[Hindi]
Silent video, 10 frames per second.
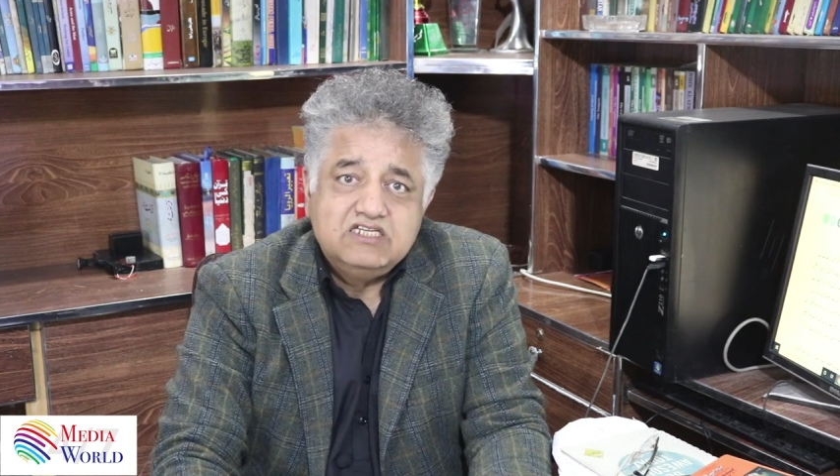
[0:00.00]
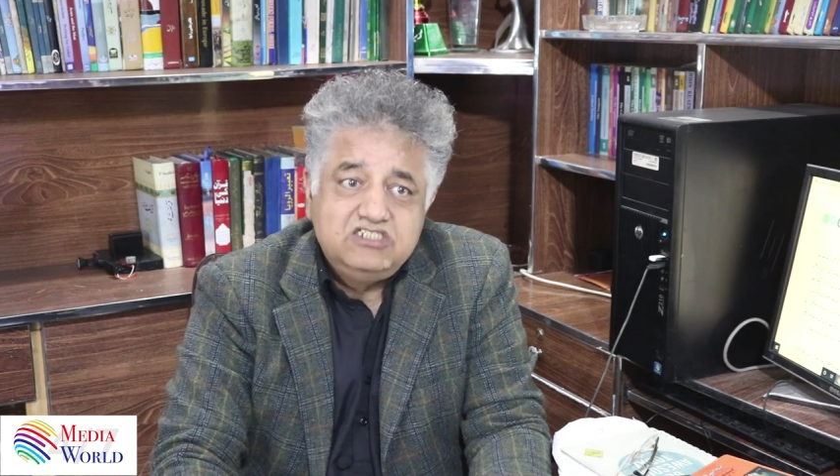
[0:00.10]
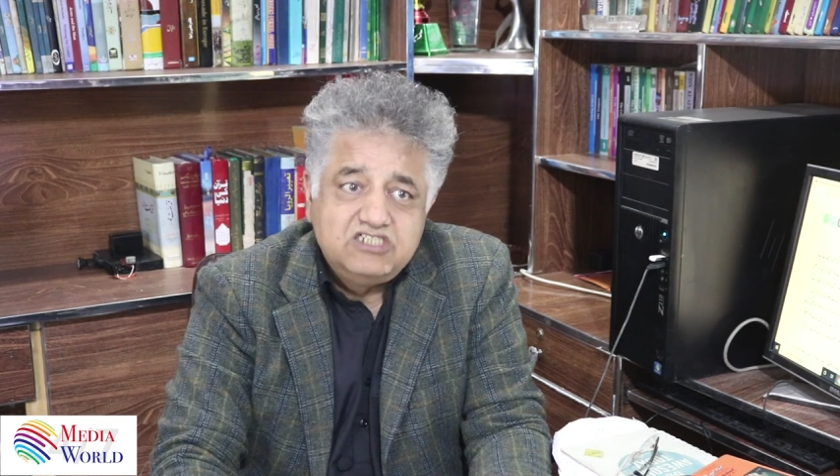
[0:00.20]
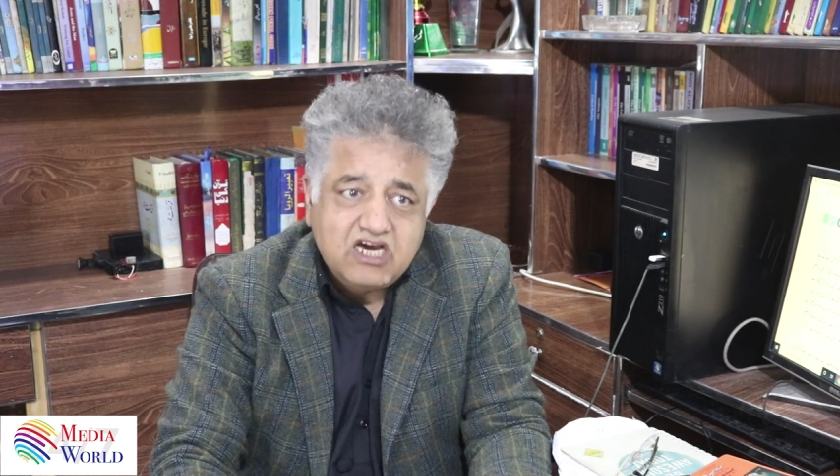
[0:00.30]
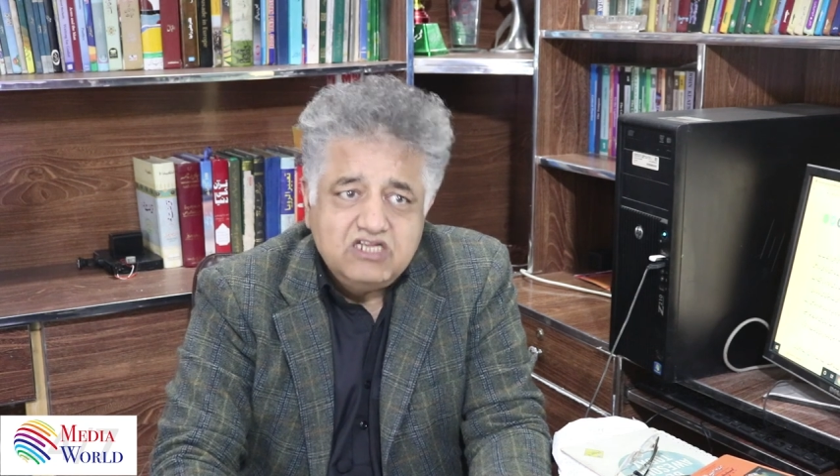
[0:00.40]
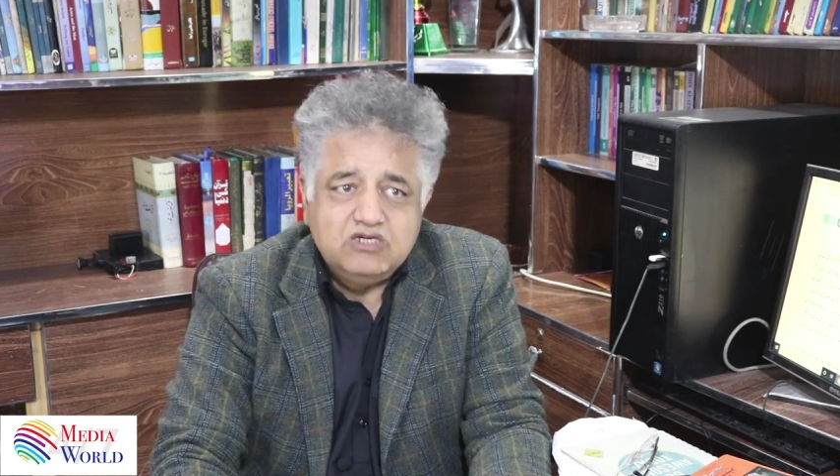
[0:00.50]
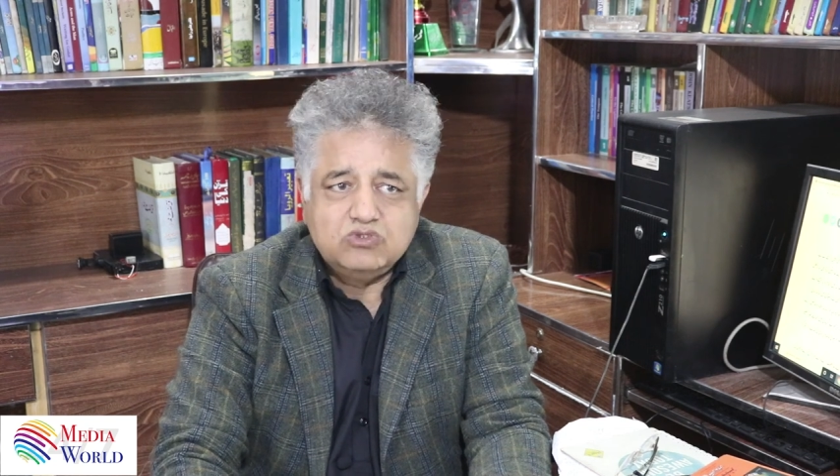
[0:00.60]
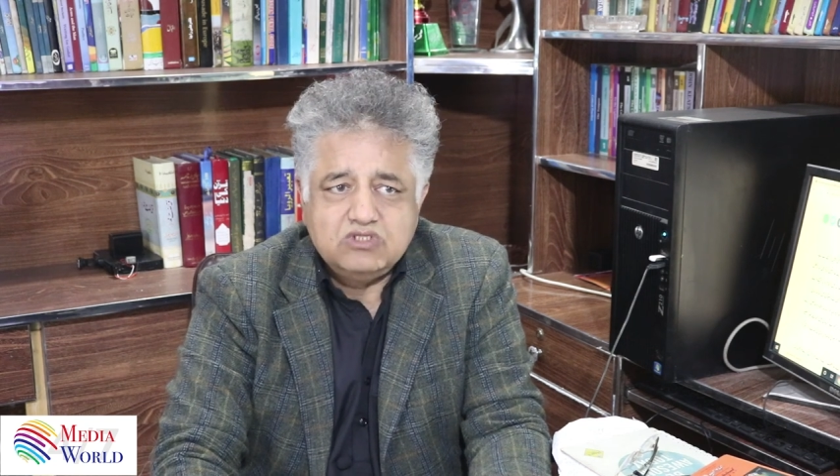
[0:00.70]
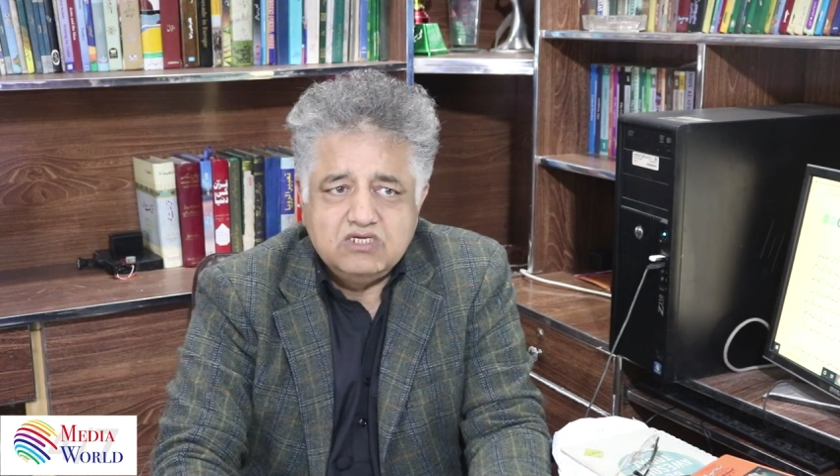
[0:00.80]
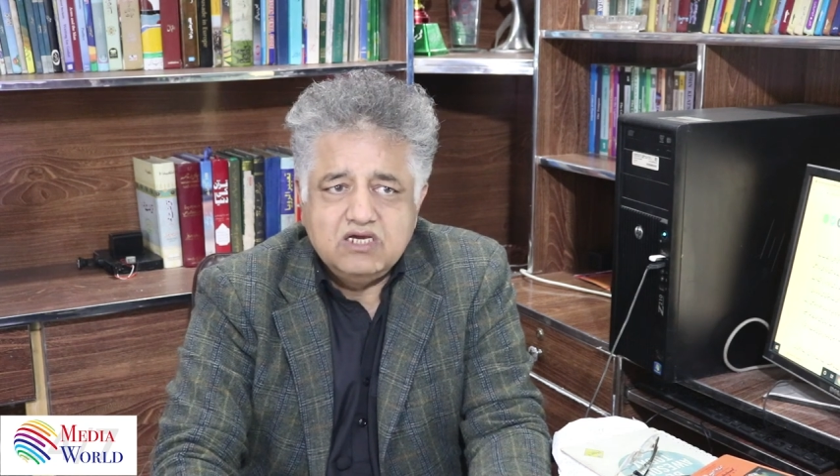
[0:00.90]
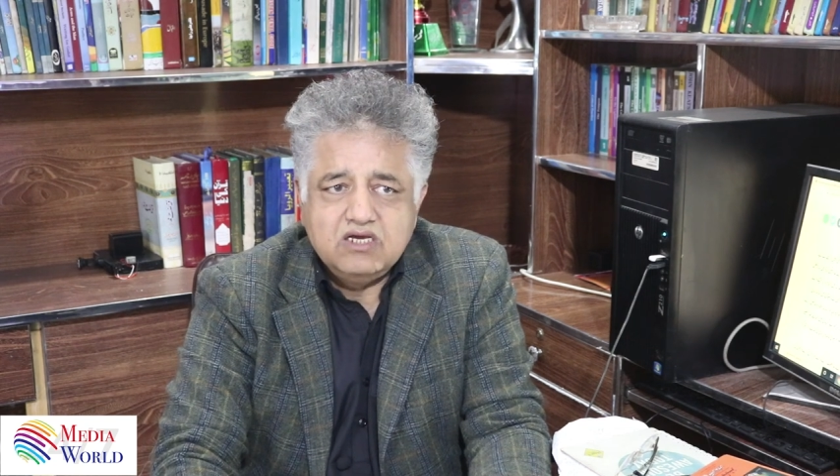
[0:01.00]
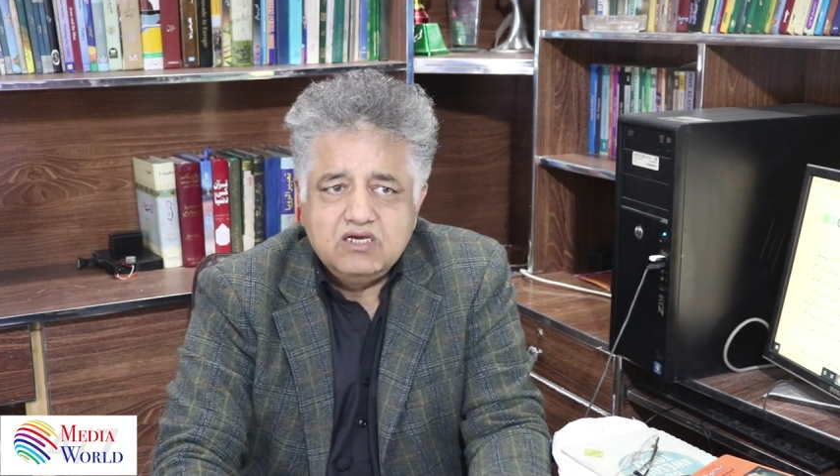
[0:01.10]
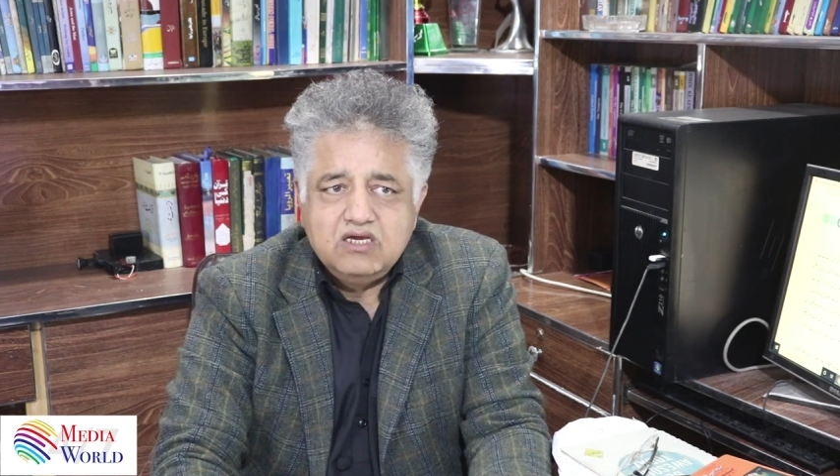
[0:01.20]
जाली होती है